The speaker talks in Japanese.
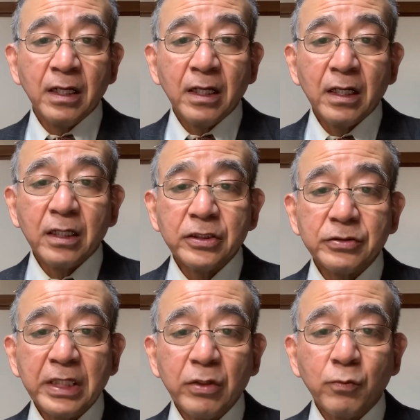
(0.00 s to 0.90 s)
えー、
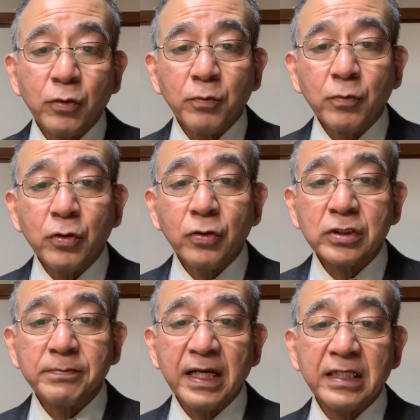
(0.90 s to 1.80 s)
祝宴を催
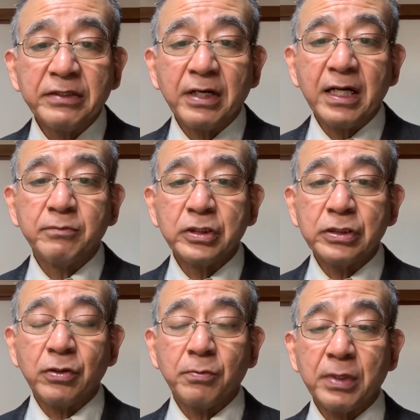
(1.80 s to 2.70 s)
す場合には、むし
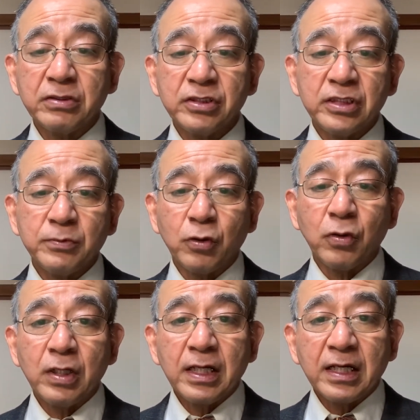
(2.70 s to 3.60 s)
ろ貧しい
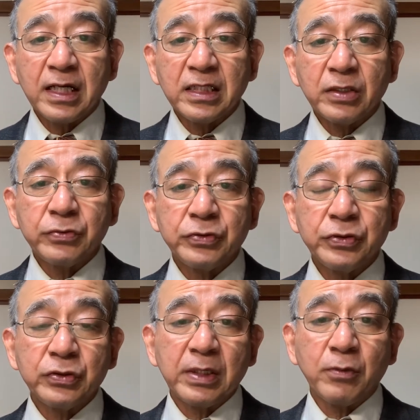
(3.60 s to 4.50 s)
者、体の不自
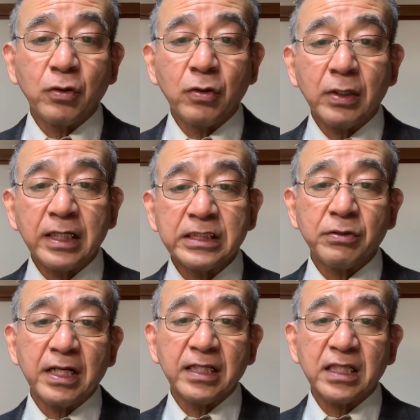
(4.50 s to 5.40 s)
由なもの、足の
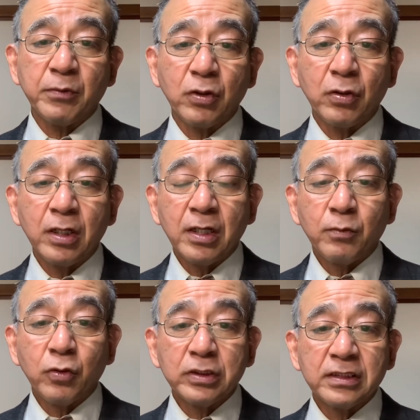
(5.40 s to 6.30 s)
慣れたもの、
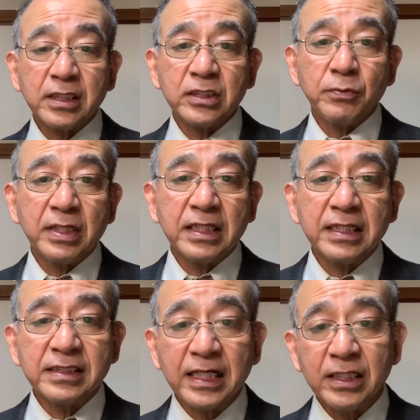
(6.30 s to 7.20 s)
盲人たちを招き
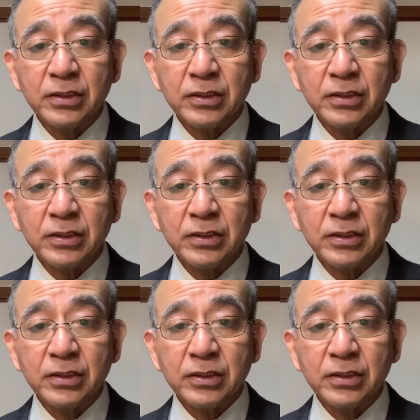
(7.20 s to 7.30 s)
なさい。